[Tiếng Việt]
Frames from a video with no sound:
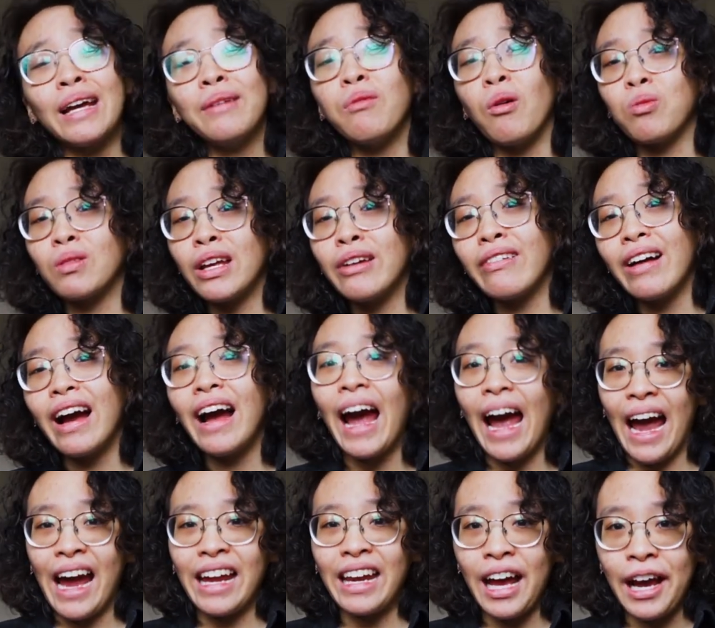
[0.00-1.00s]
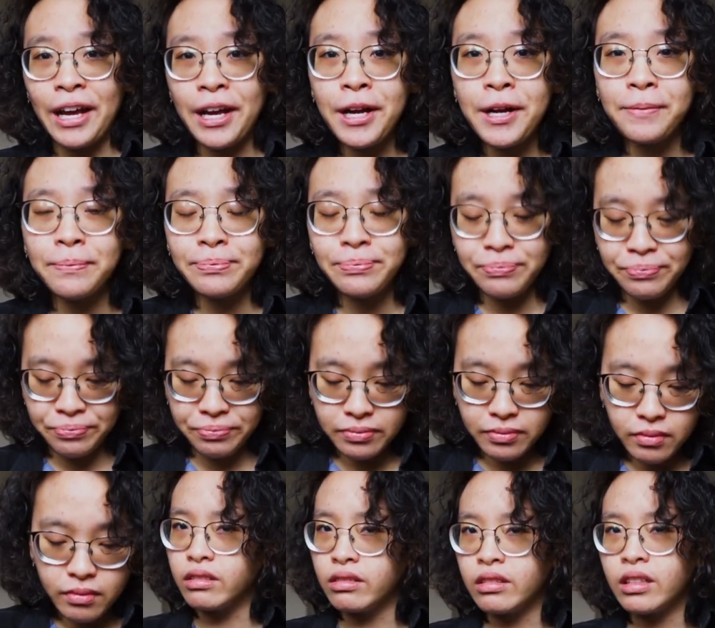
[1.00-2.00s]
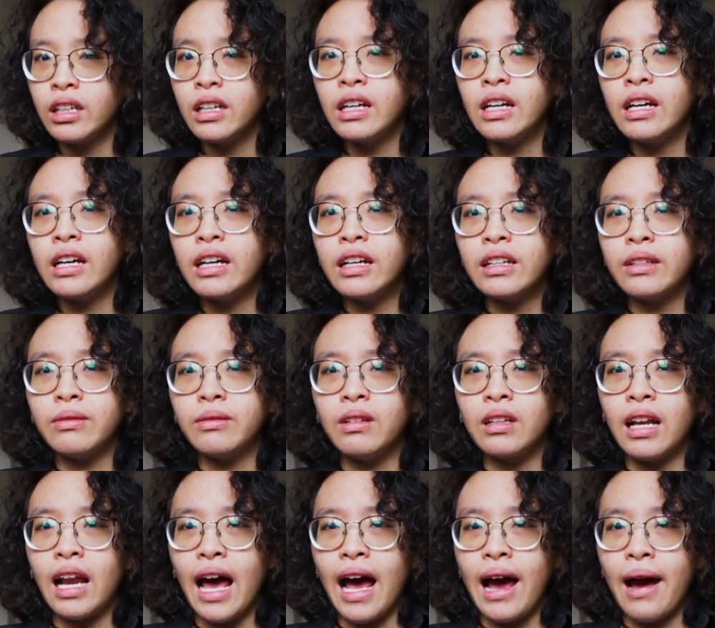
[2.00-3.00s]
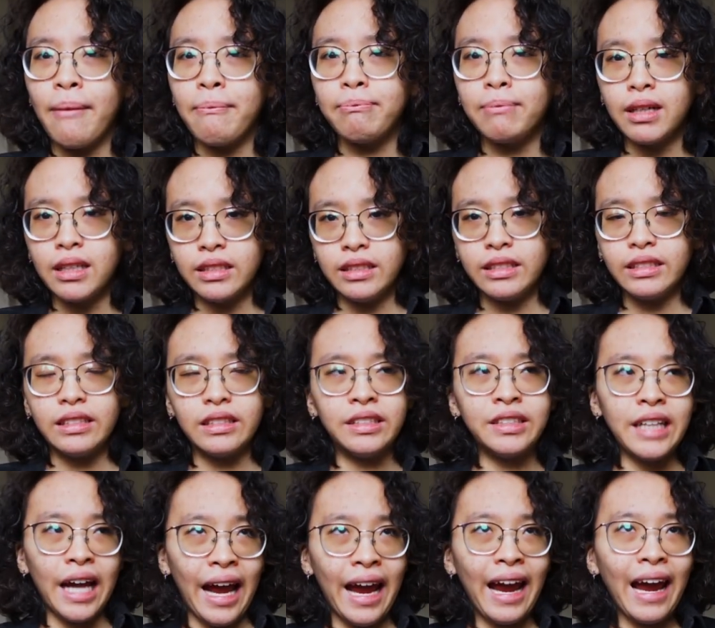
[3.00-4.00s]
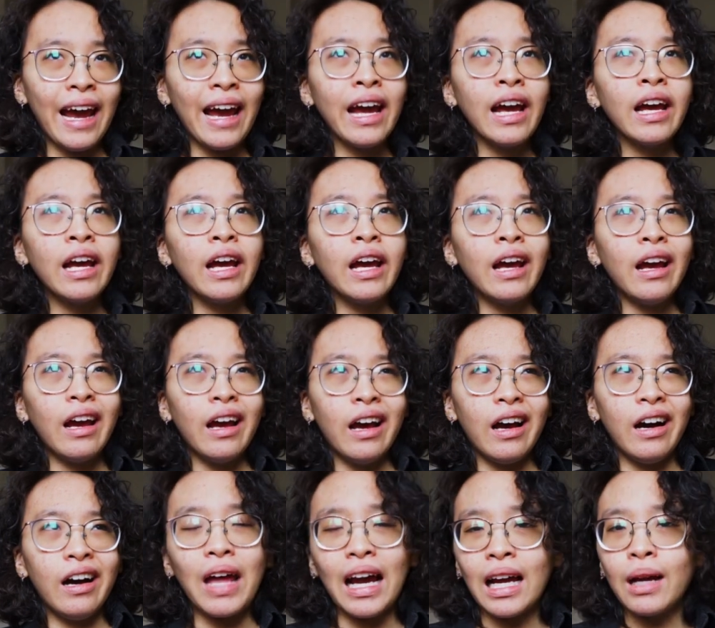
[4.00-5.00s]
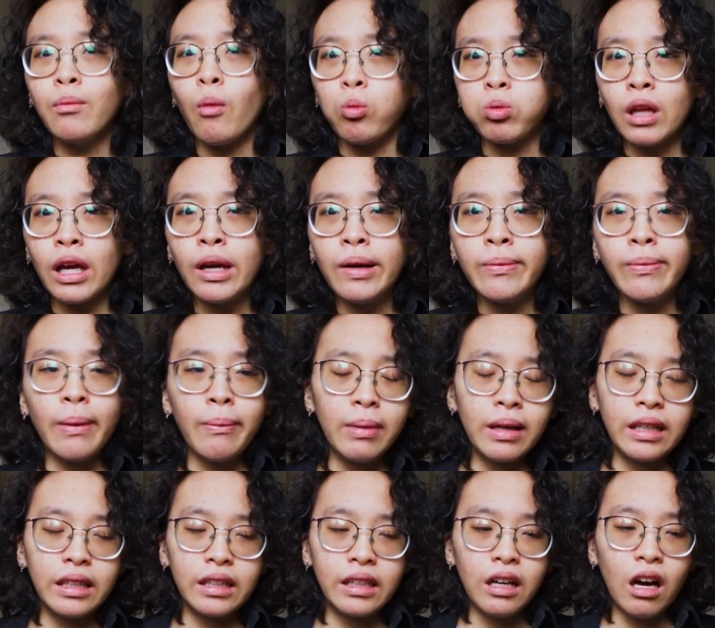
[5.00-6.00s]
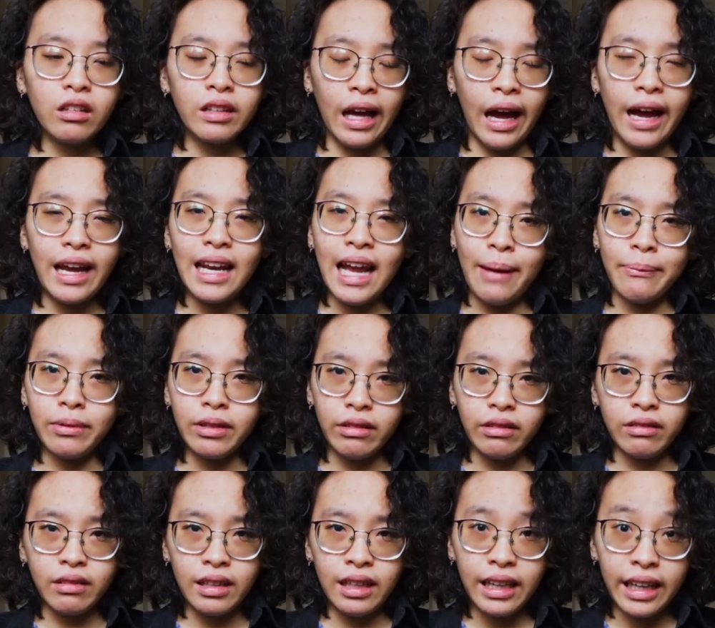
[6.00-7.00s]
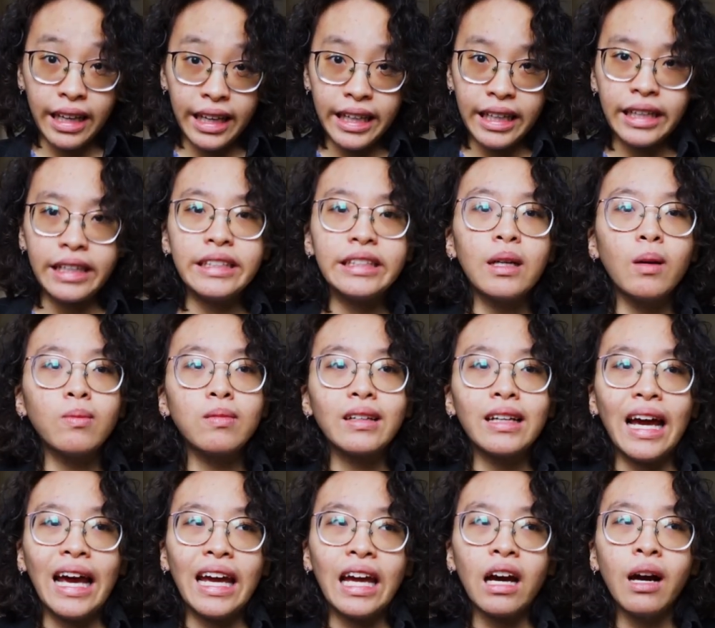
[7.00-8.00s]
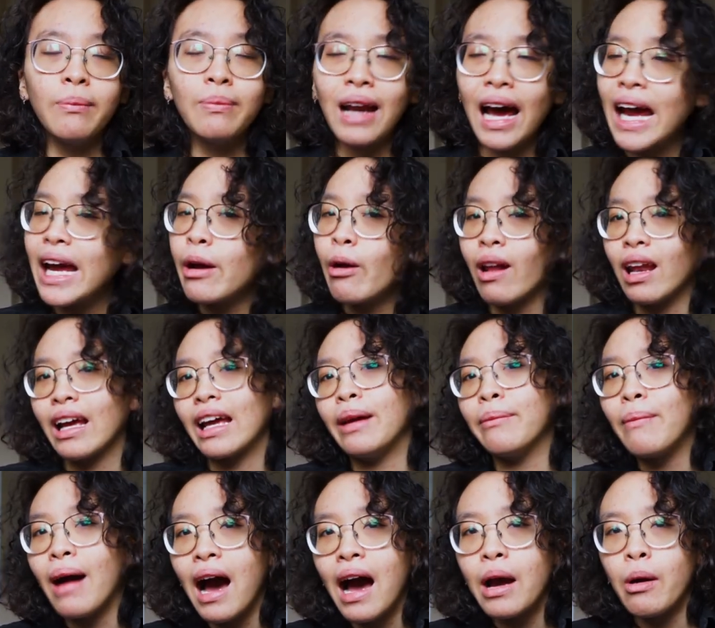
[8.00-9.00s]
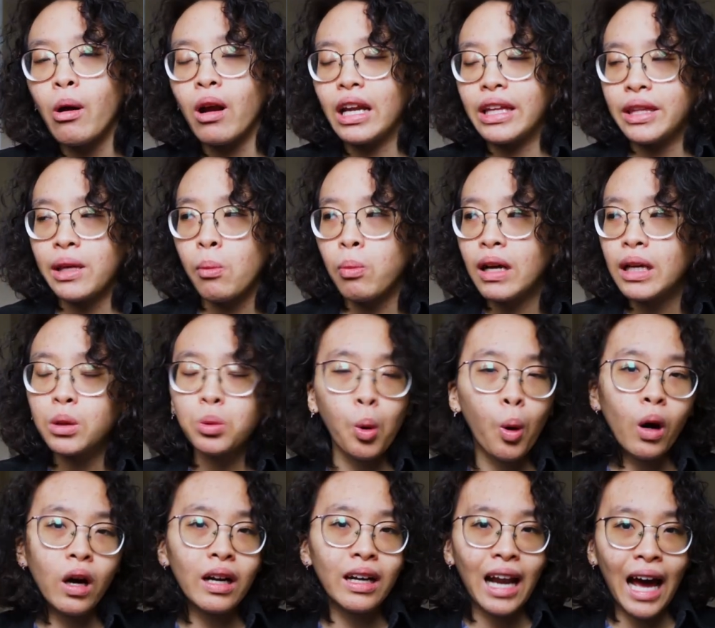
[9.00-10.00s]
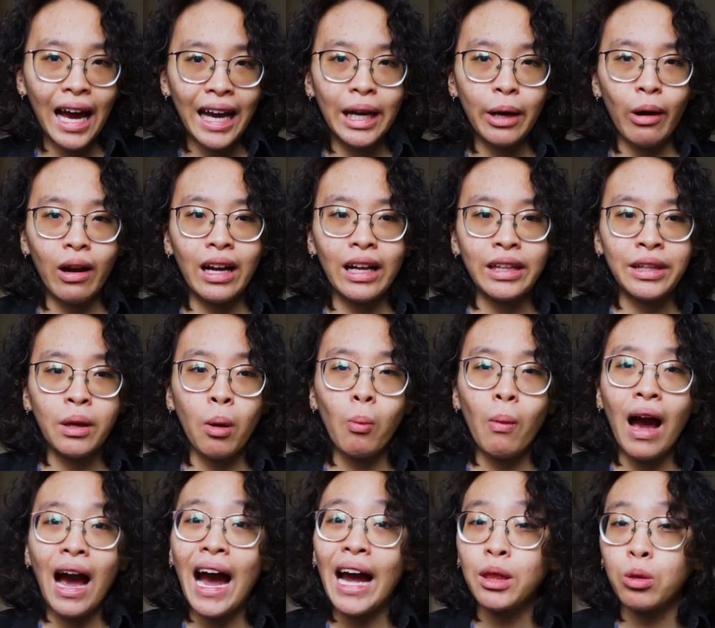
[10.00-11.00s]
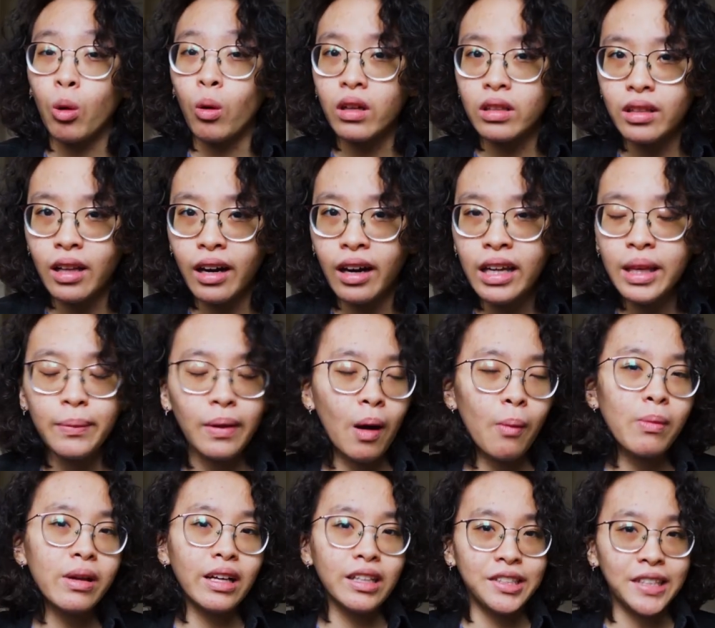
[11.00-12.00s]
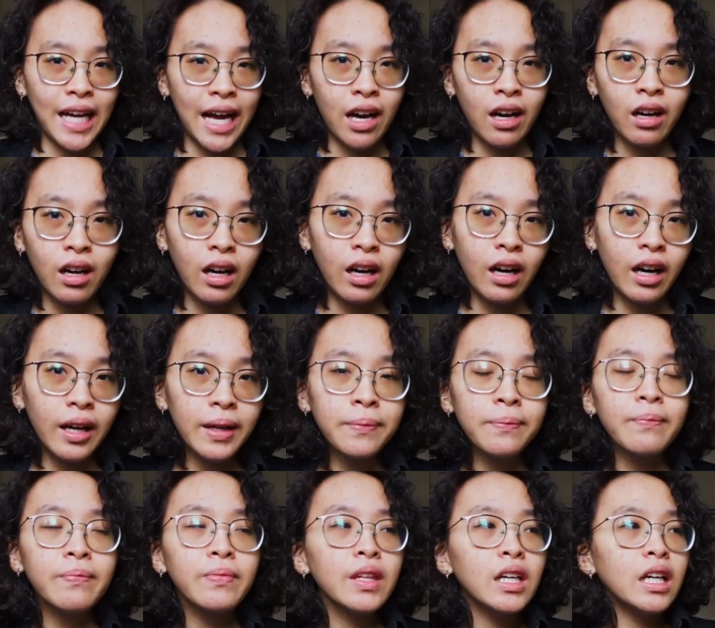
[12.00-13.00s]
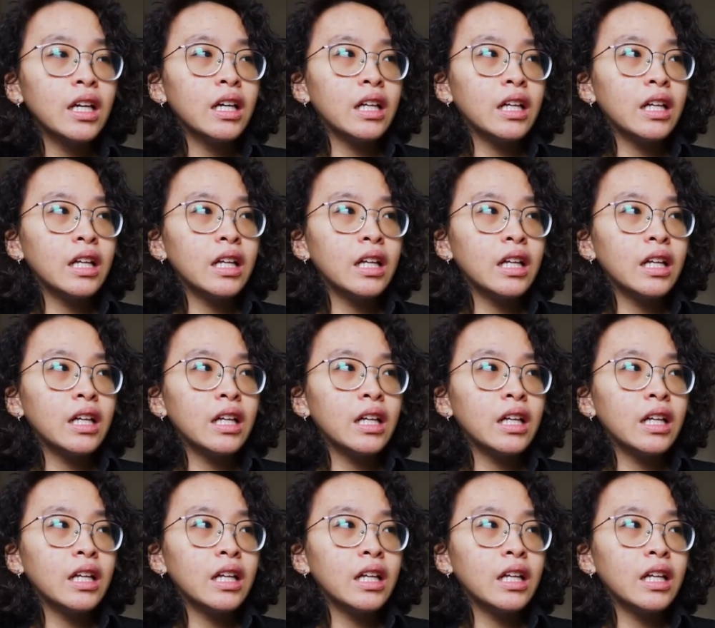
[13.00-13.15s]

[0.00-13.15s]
Thì cái mục tiêu ngắn hạn này á, thường là mình sẽ đặt cái mục tiêu và mình có thể làm được liền trong ngày hôm nay, hoặc là ngày mai, hoặc là trong cái tuần này, hoặc là trong 2 tuần tới, nhưng mà không bao giờ xa hơn hết.